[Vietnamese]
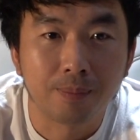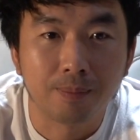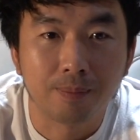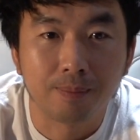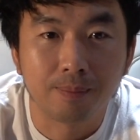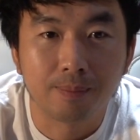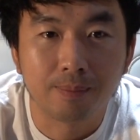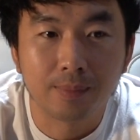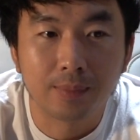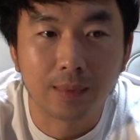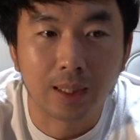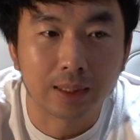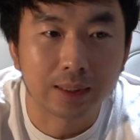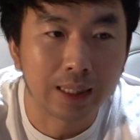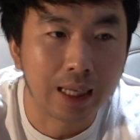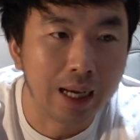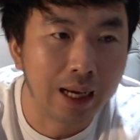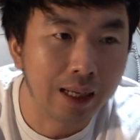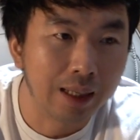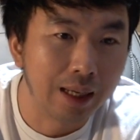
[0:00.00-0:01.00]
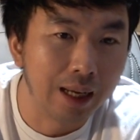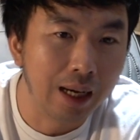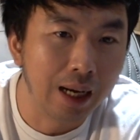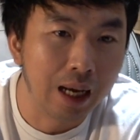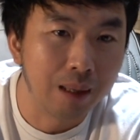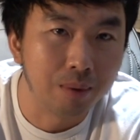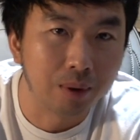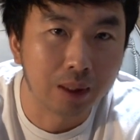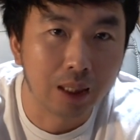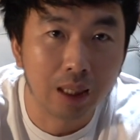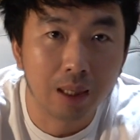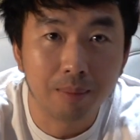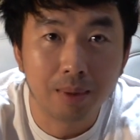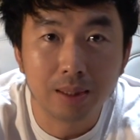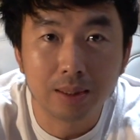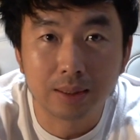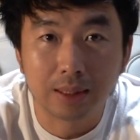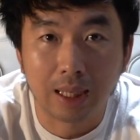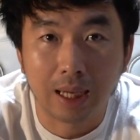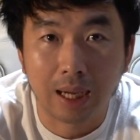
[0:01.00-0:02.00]
Uhm, thật ra để làm một cái ghế
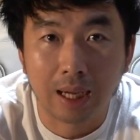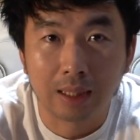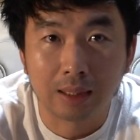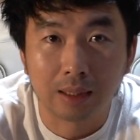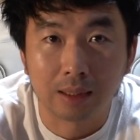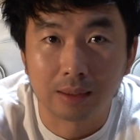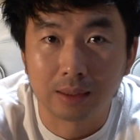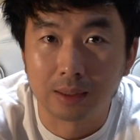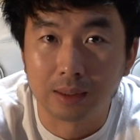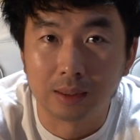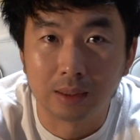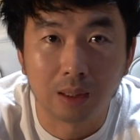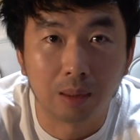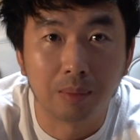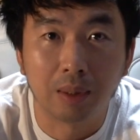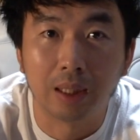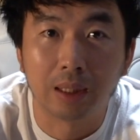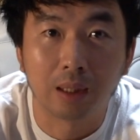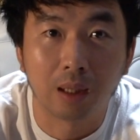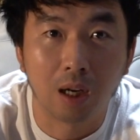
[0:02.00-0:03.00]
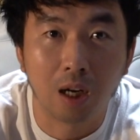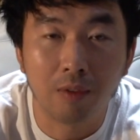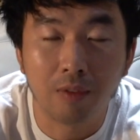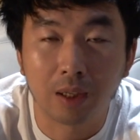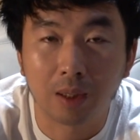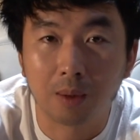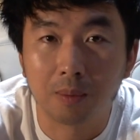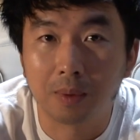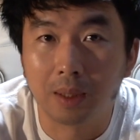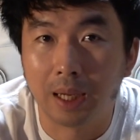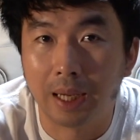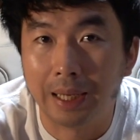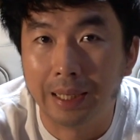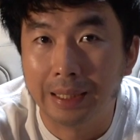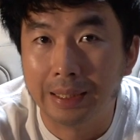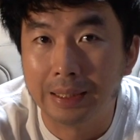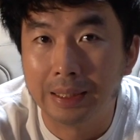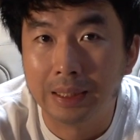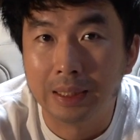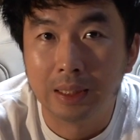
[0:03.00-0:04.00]
massage thật sự không hề khó và công
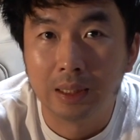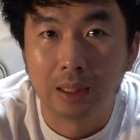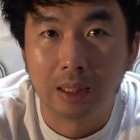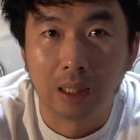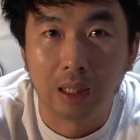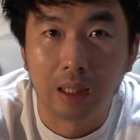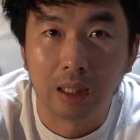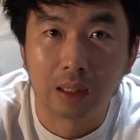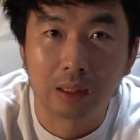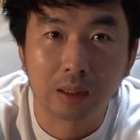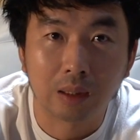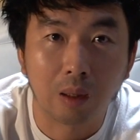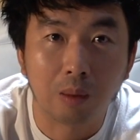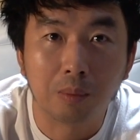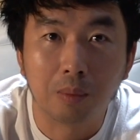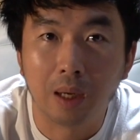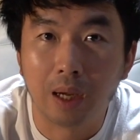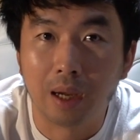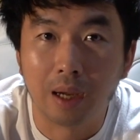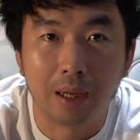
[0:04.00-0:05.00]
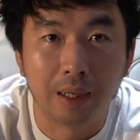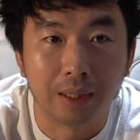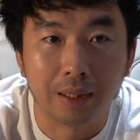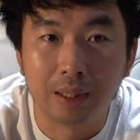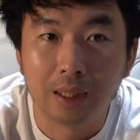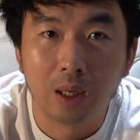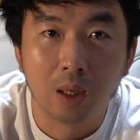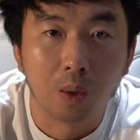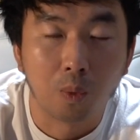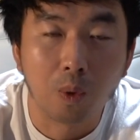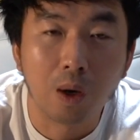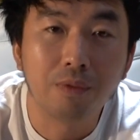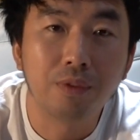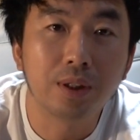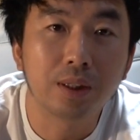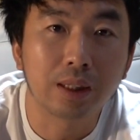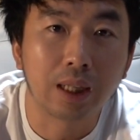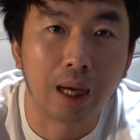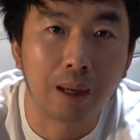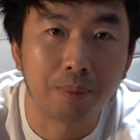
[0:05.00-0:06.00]
nghệ uh, không hề quá
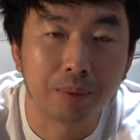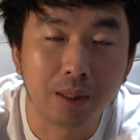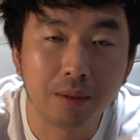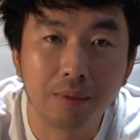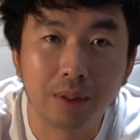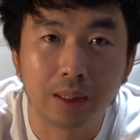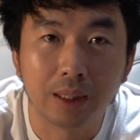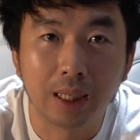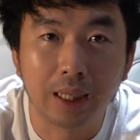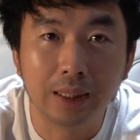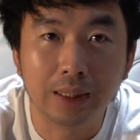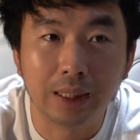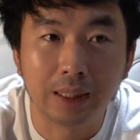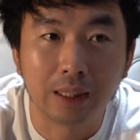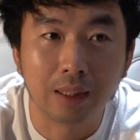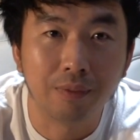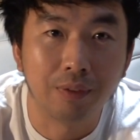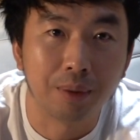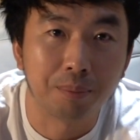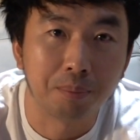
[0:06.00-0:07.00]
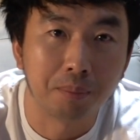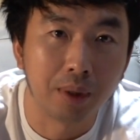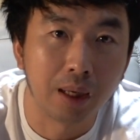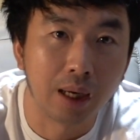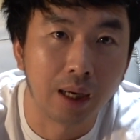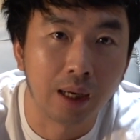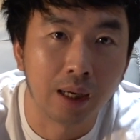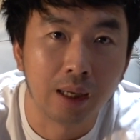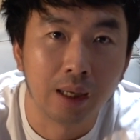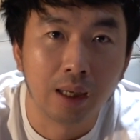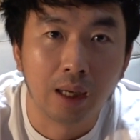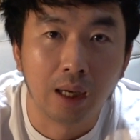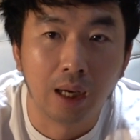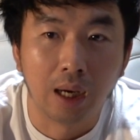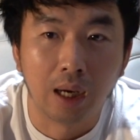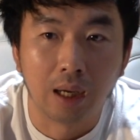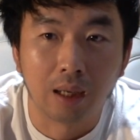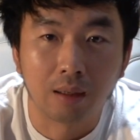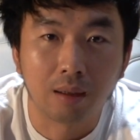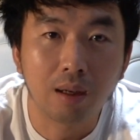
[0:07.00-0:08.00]
phức tạp chính vì thế thì cái việc mà
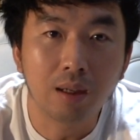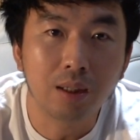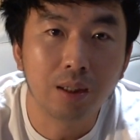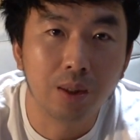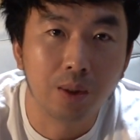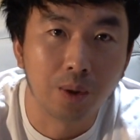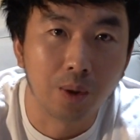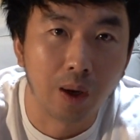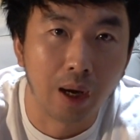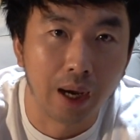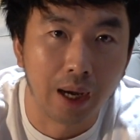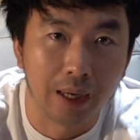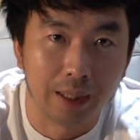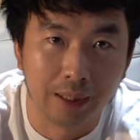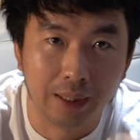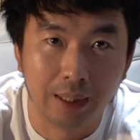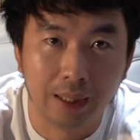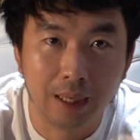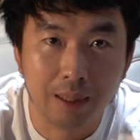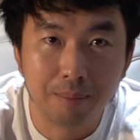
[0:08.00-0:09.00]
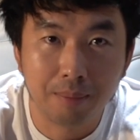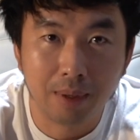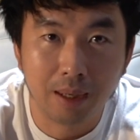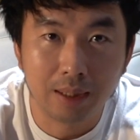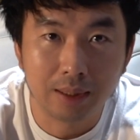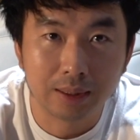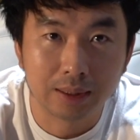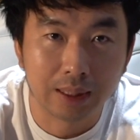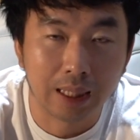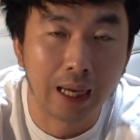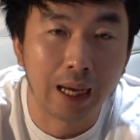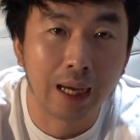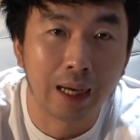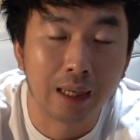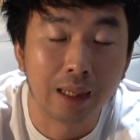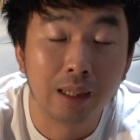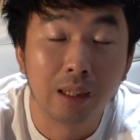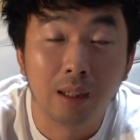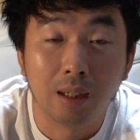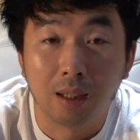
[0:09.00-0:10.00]
uh, rất nhiều hãng ghế massage
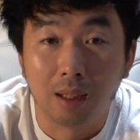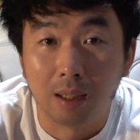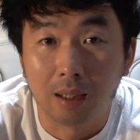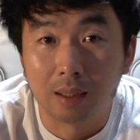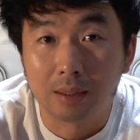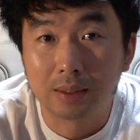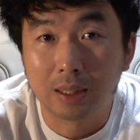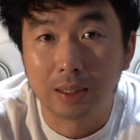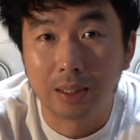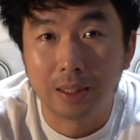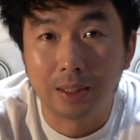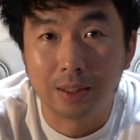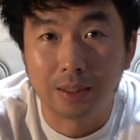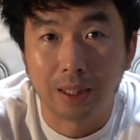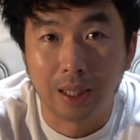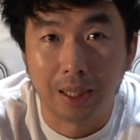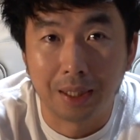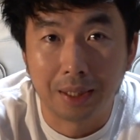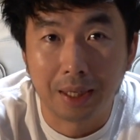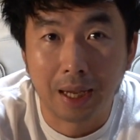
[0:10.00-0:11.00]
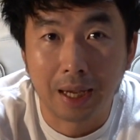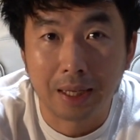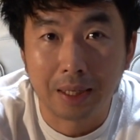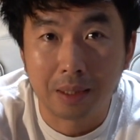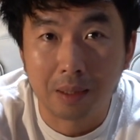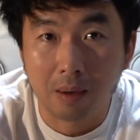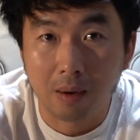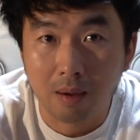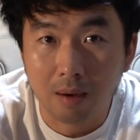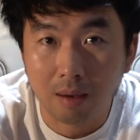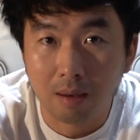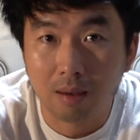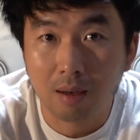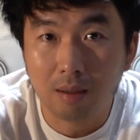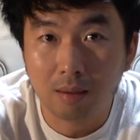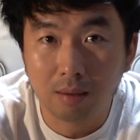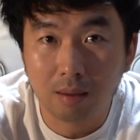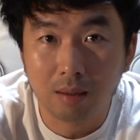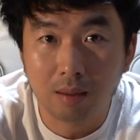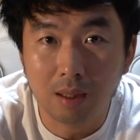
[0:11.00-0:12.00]
uh, trên thị trường hiện nay có
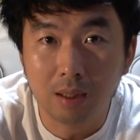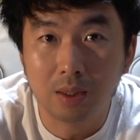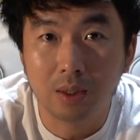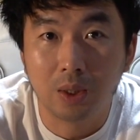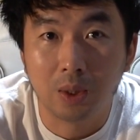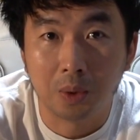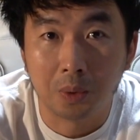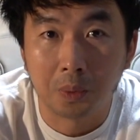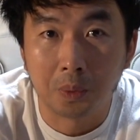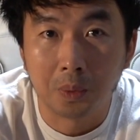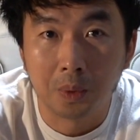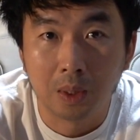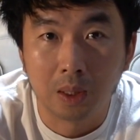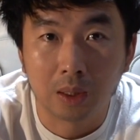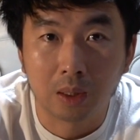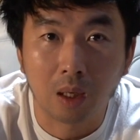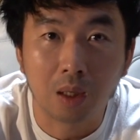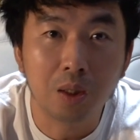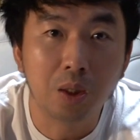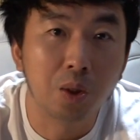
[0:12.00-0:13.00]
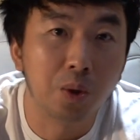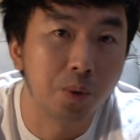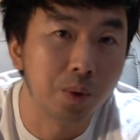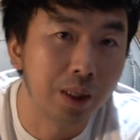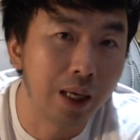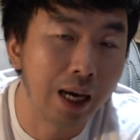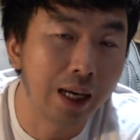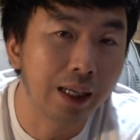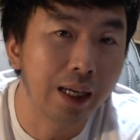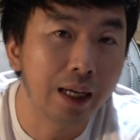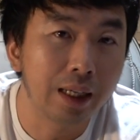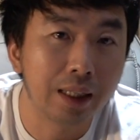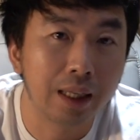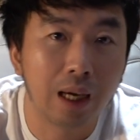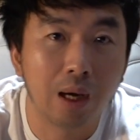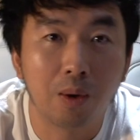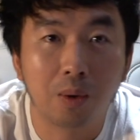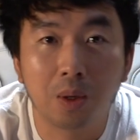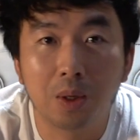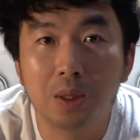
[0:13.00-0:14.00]
rất rất rất nhiều có nhiều giá khác
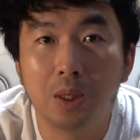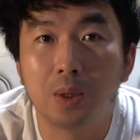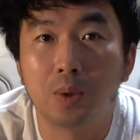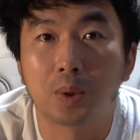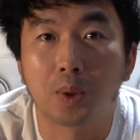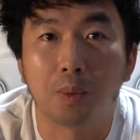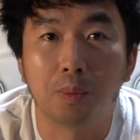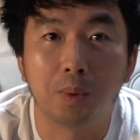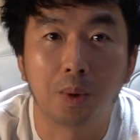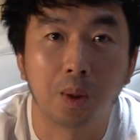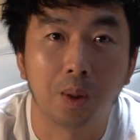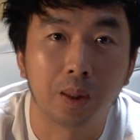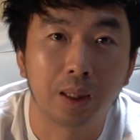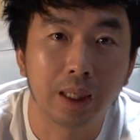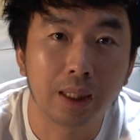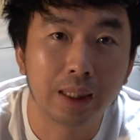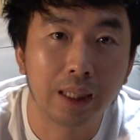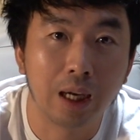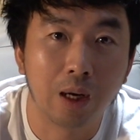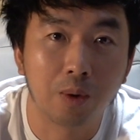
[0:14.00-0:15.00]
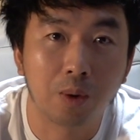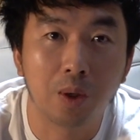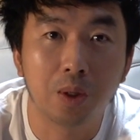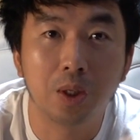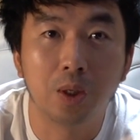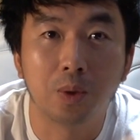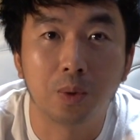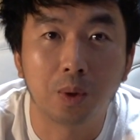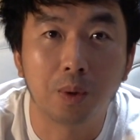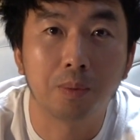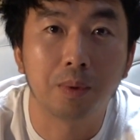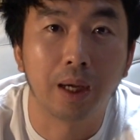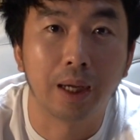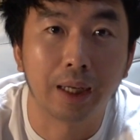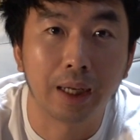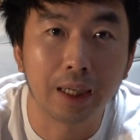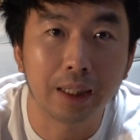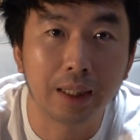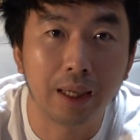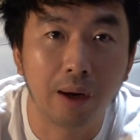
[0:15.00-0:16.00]
nhau có nhiều chủng loại khác nhau có nhiều công nghệ
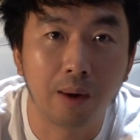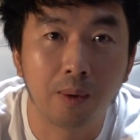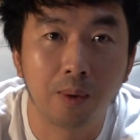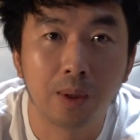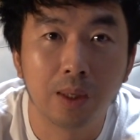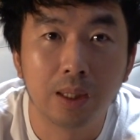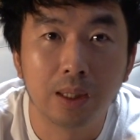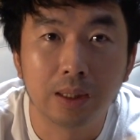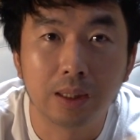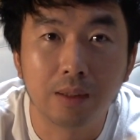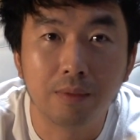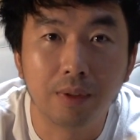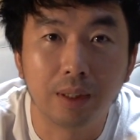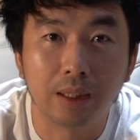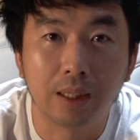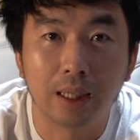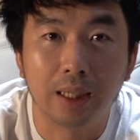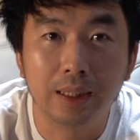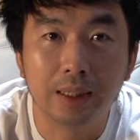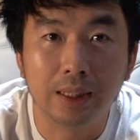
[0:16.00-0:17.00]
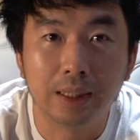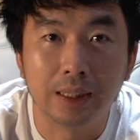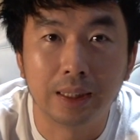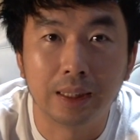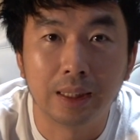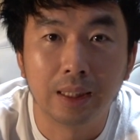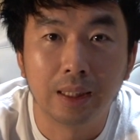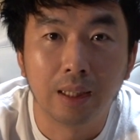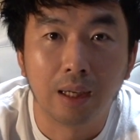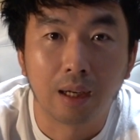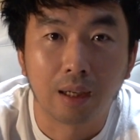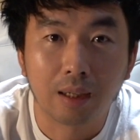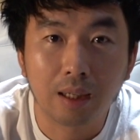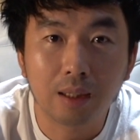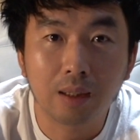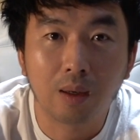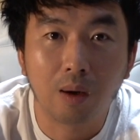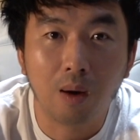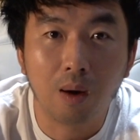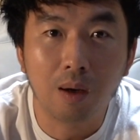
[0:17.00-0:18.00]
khác nhau chính vì thế thì rất
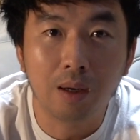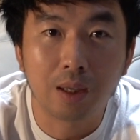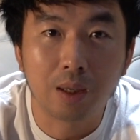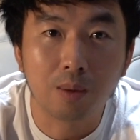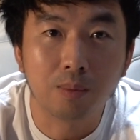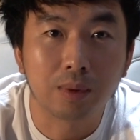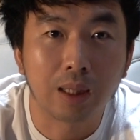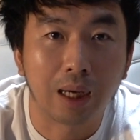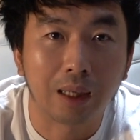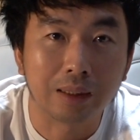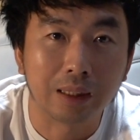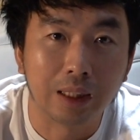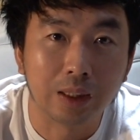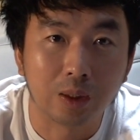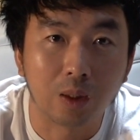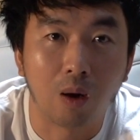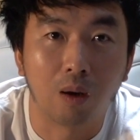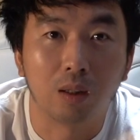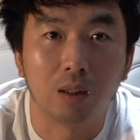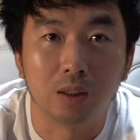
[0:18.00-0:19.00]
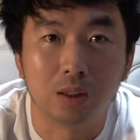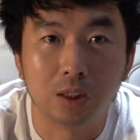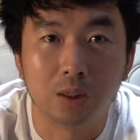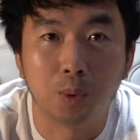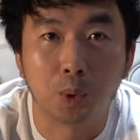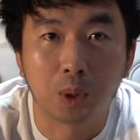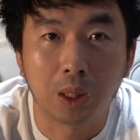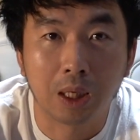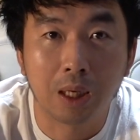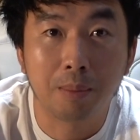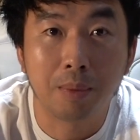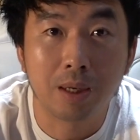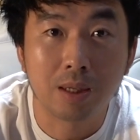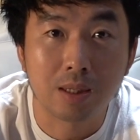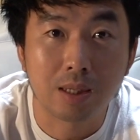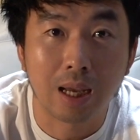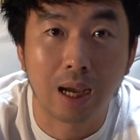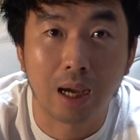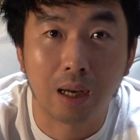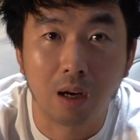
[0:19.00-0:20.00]
khó để chúng ta có thể chọn lựa được một cái ghế
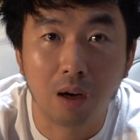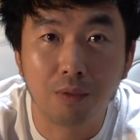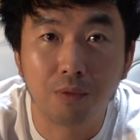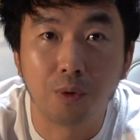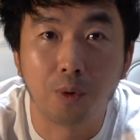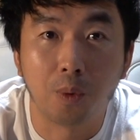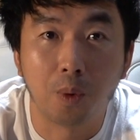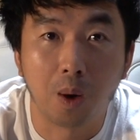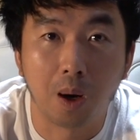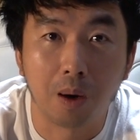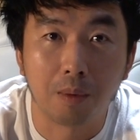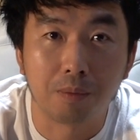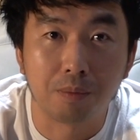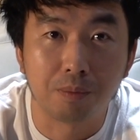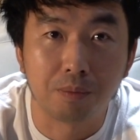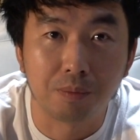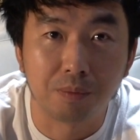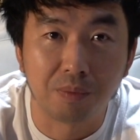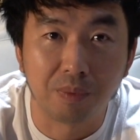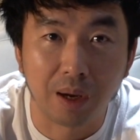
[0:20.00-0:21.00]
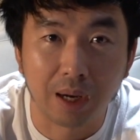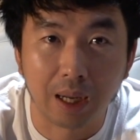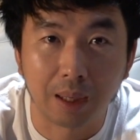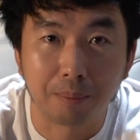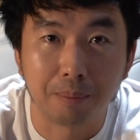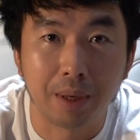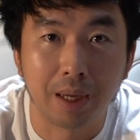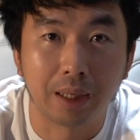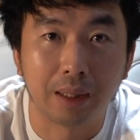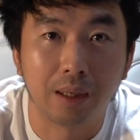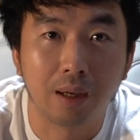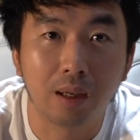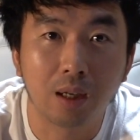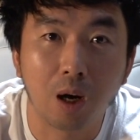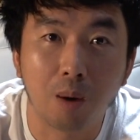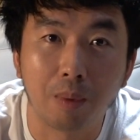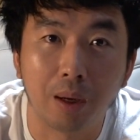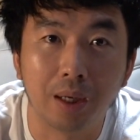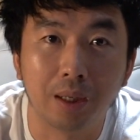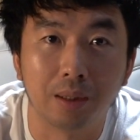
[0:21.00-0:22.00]
massage nó phù hợp và đặc biệt nó
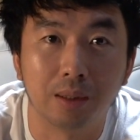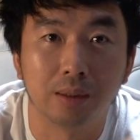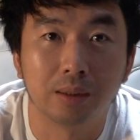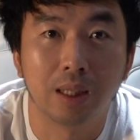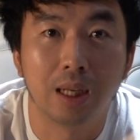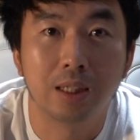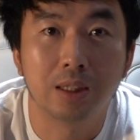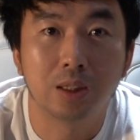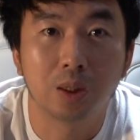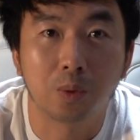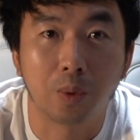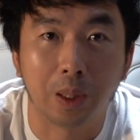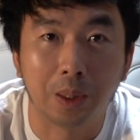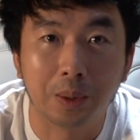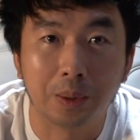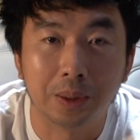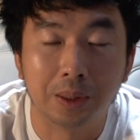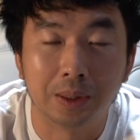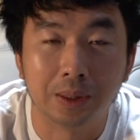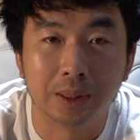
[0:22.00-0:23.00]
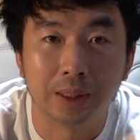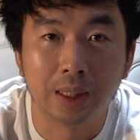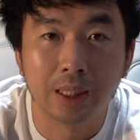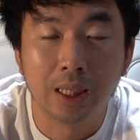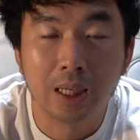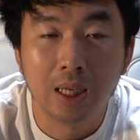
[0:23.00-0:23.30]
không ảnh hưởng đến sức khỏe con người